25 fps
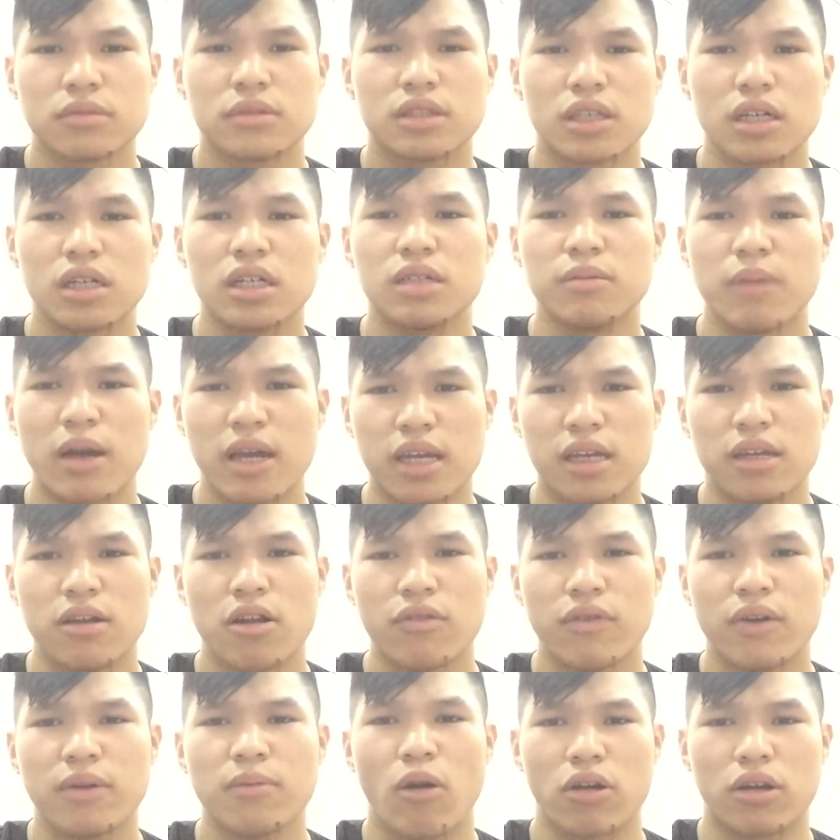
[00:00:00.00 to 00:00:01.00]
từ bi đối
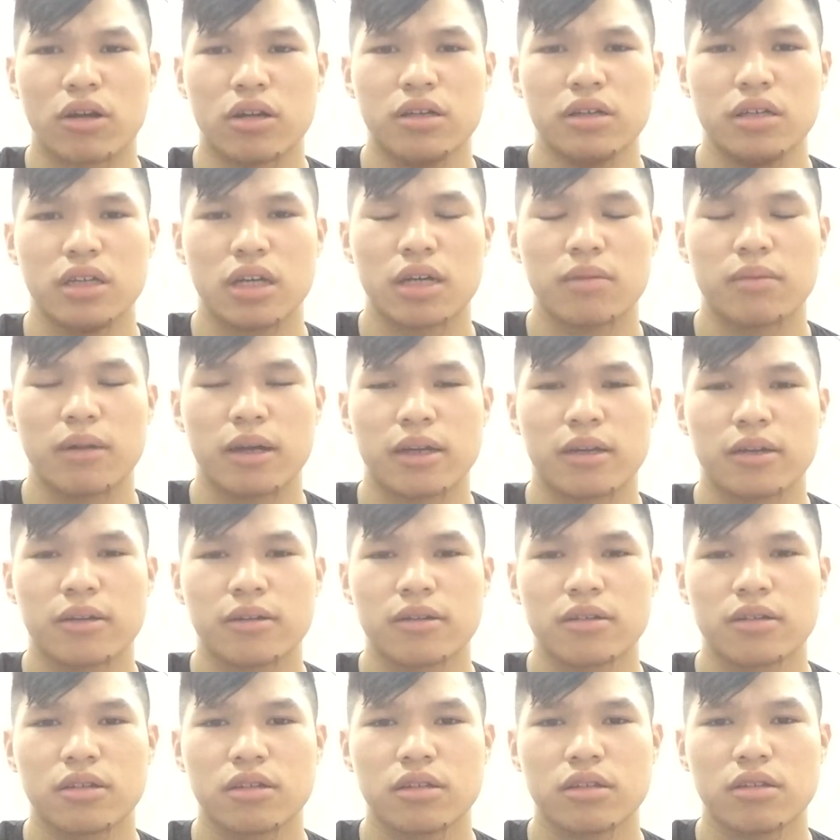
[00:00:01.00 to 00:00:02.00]
với mọi người nha các bạn.
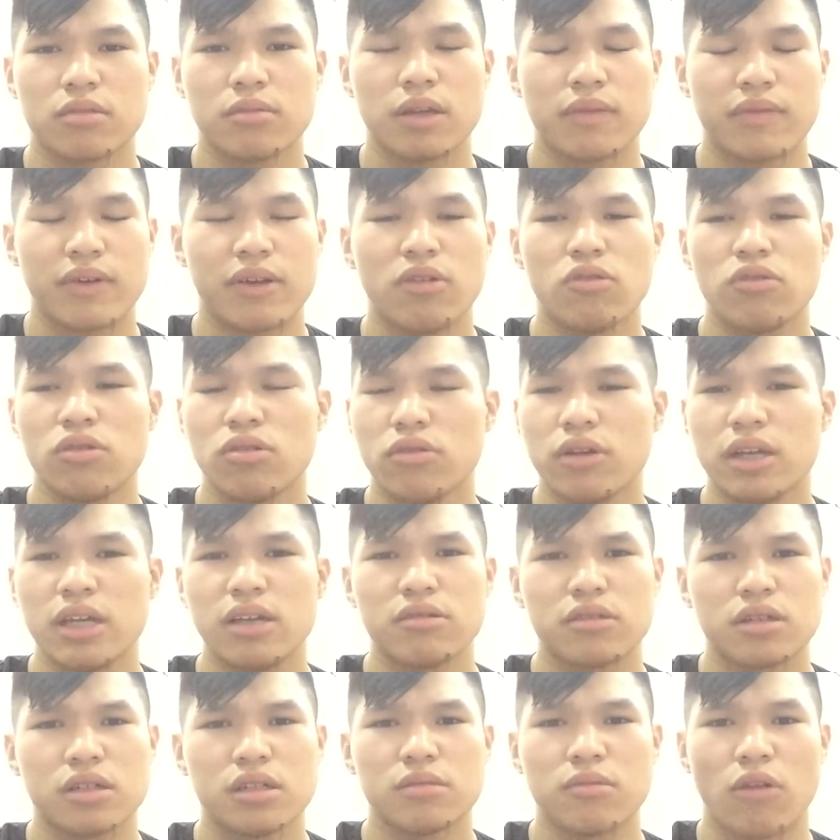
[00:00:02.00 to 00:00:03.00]
Chúng ta phải luôn luôn
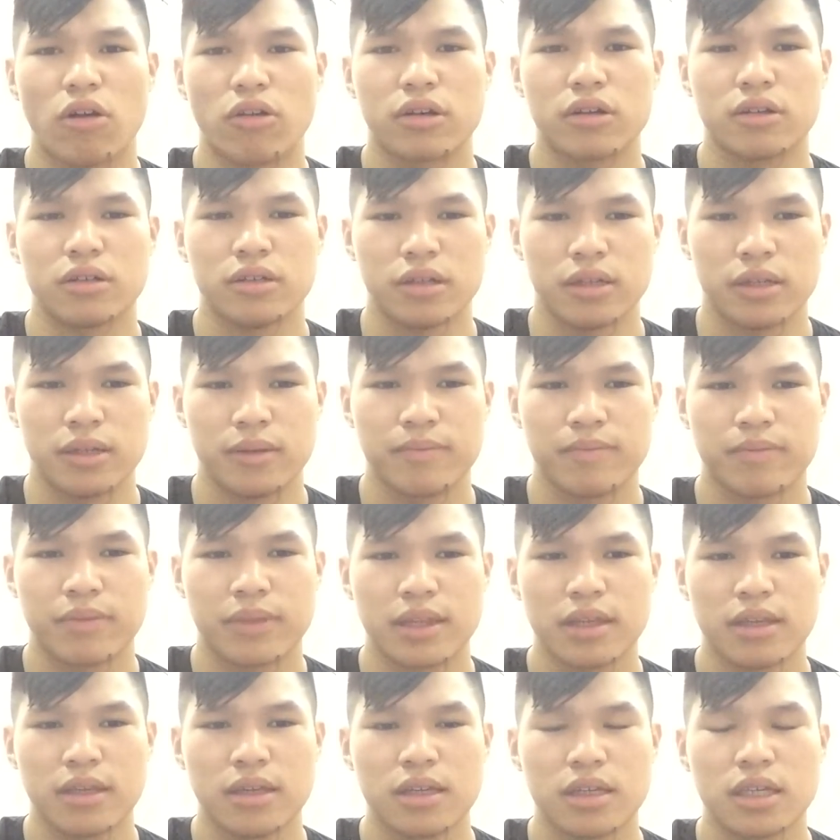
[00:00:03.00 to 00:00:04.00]
yêu thương mọi người,
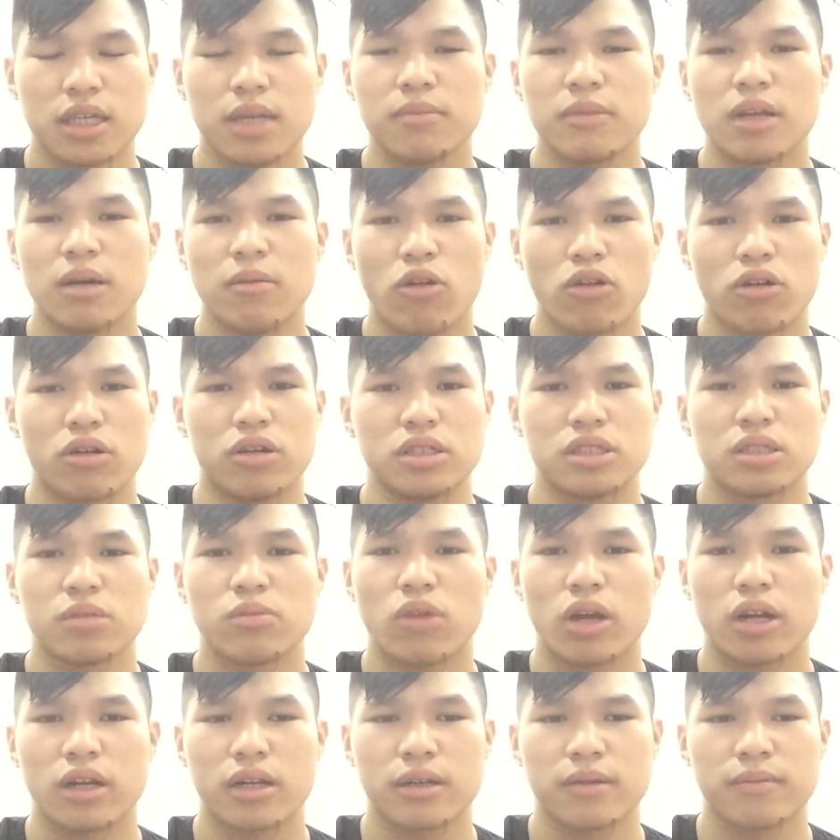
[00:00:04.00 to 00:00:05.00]
giúp đỡ mọi người
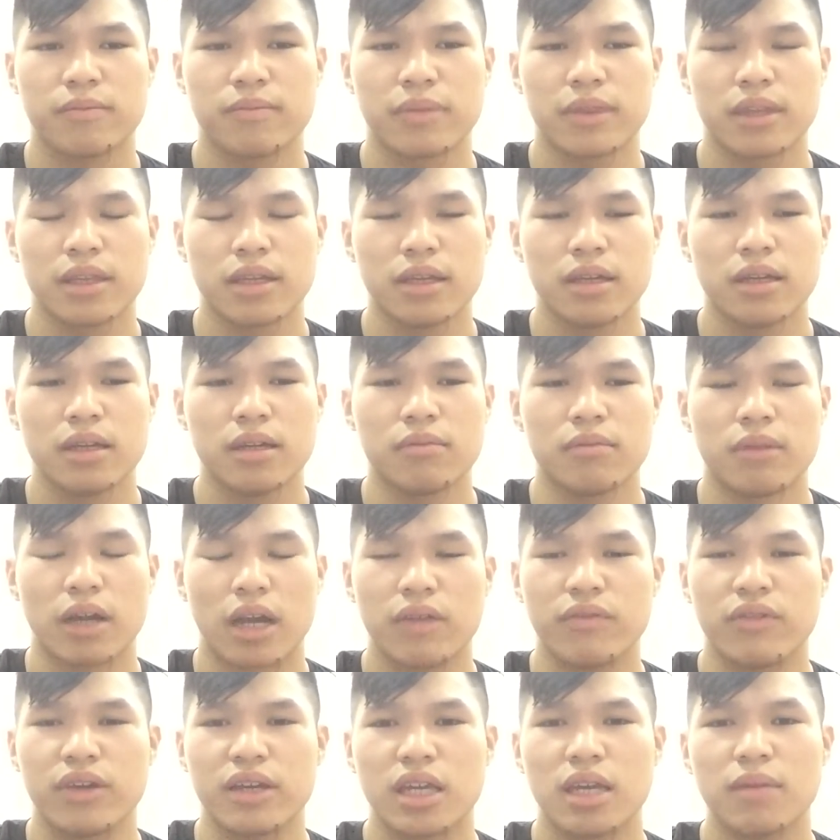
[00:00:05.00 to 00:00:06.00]
xung quanh. Mà
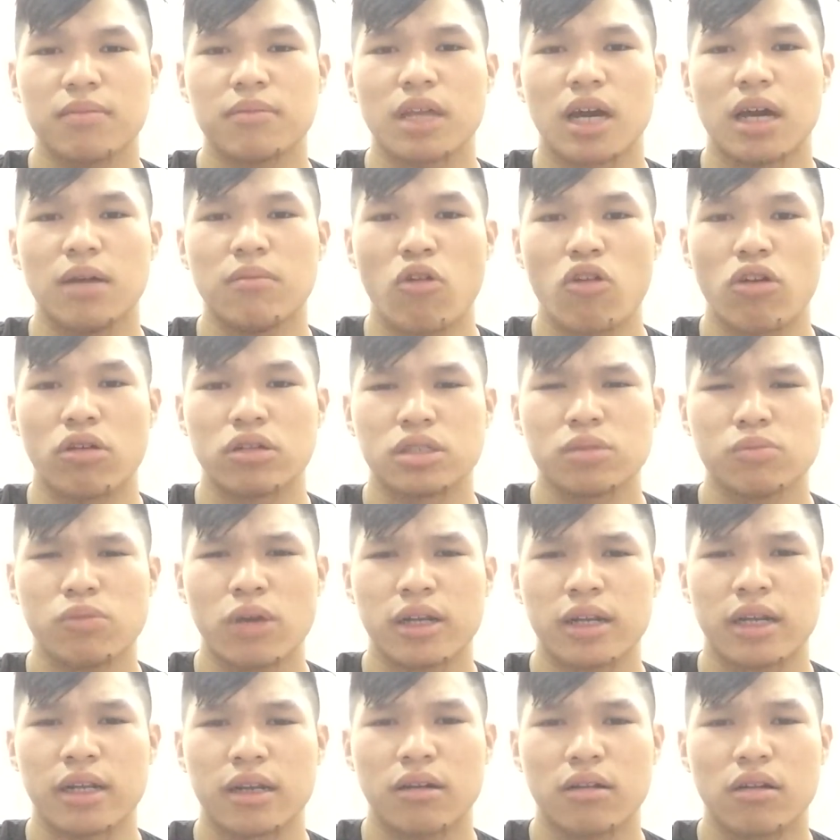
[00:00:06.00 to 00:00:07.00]
cái việc giúp đỡ mọi người xung
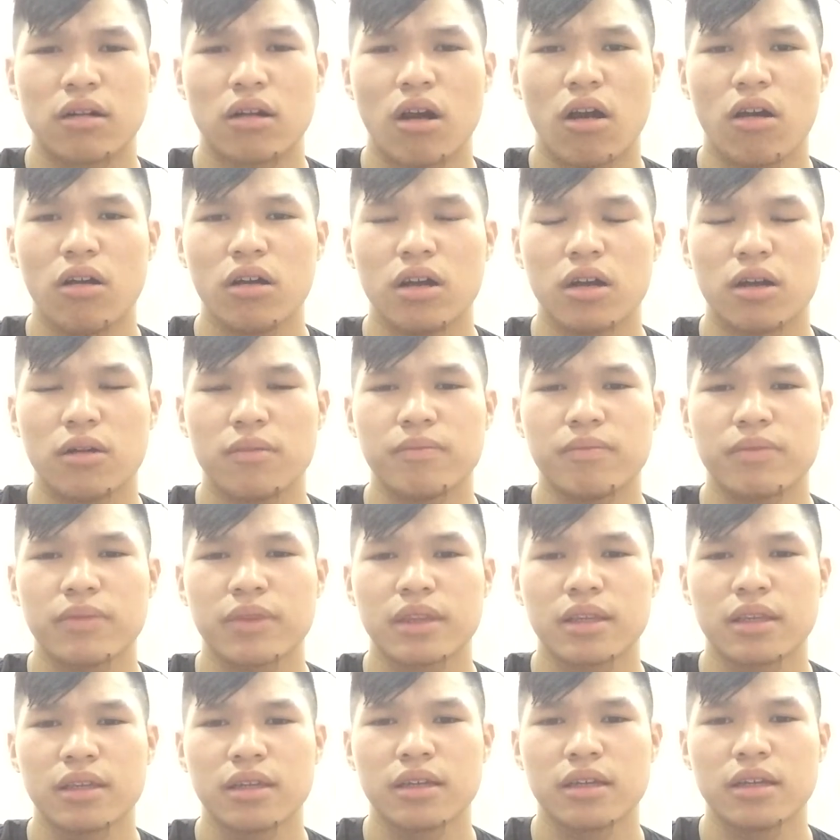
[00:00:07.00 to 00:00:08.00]
quanh thì nó có khó không?
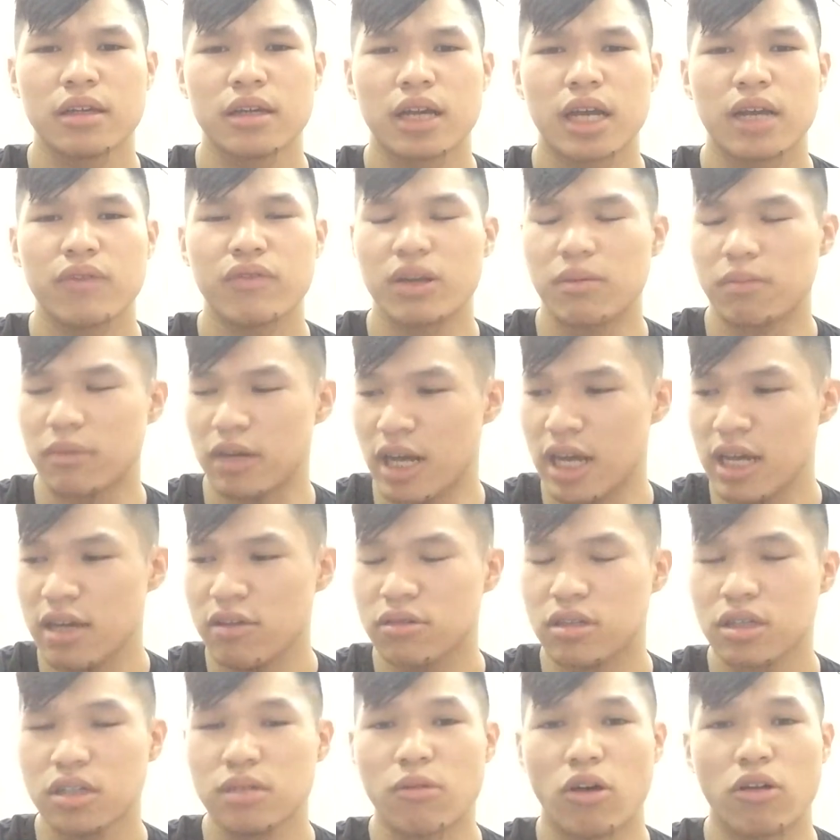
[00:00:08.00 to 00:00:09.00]
Cái việc mà để
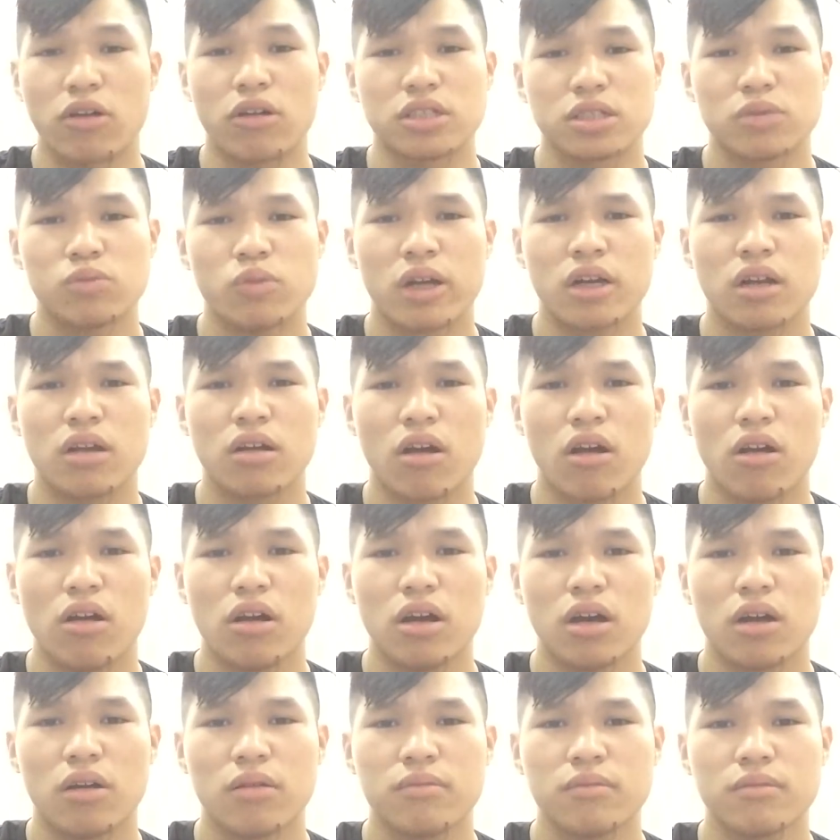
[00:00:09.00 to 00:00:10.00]
yêu thương mọi người xung quanh có
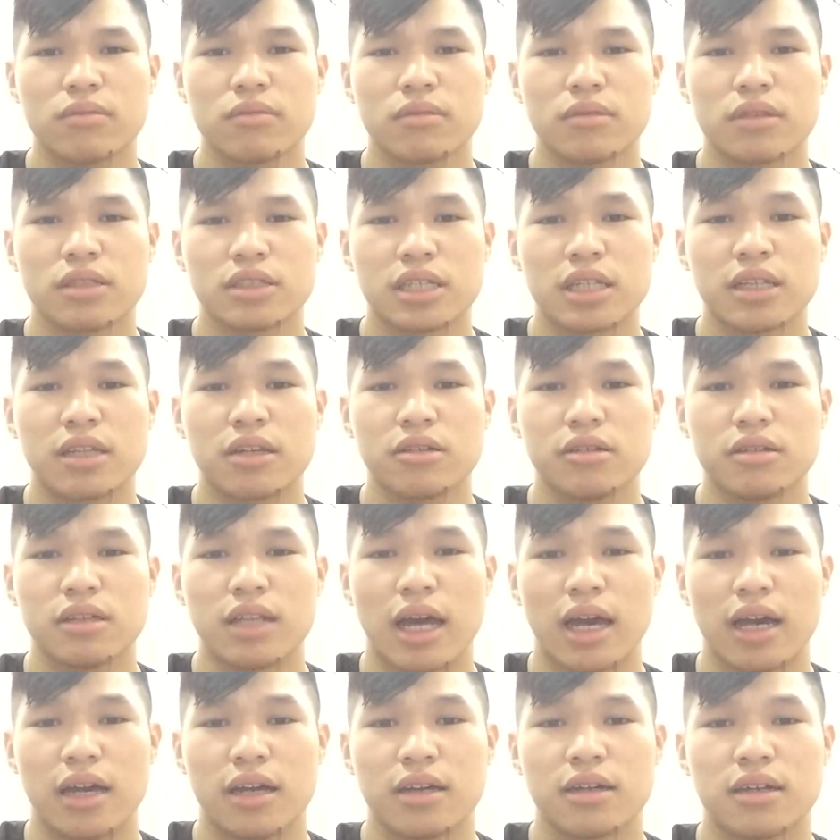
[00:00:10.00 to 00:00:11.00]
khó không? Xin thưa
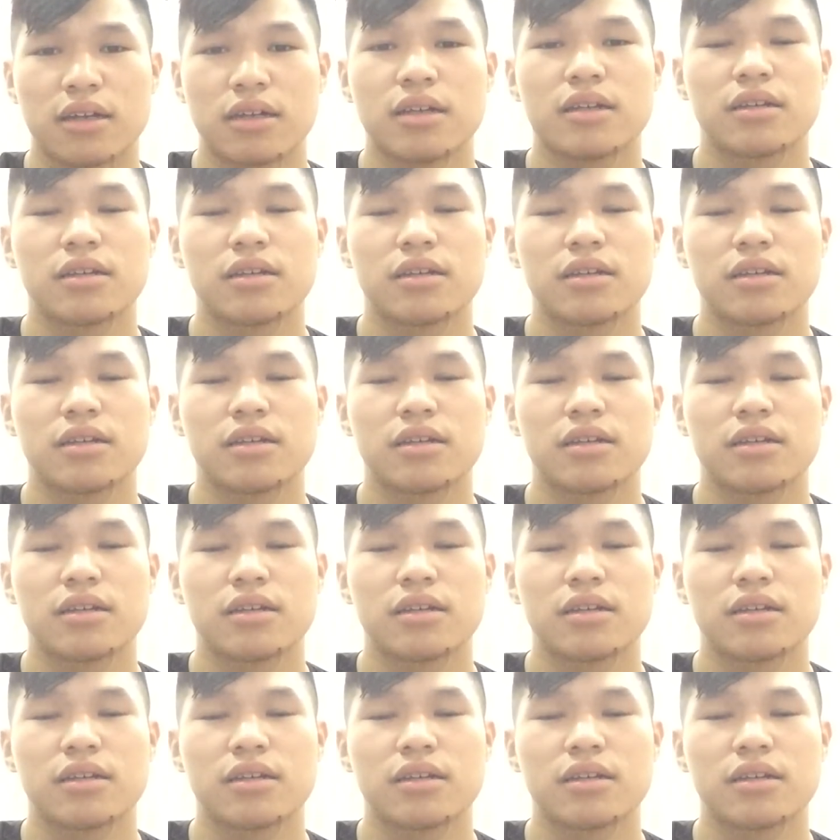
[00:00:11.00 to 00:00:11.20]
là